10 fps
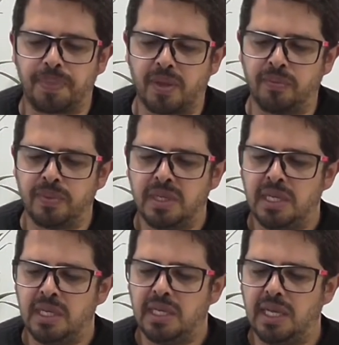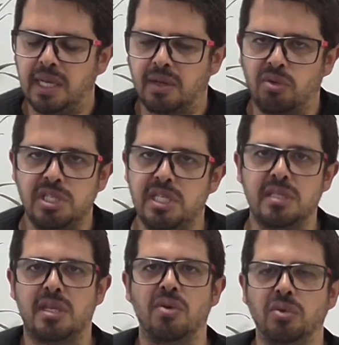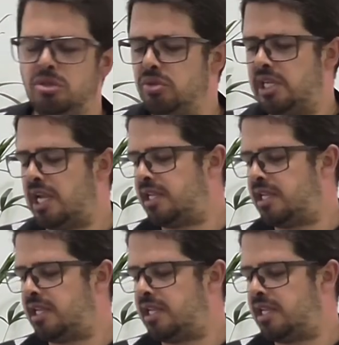Então, é, coisinhas que eu uso no dia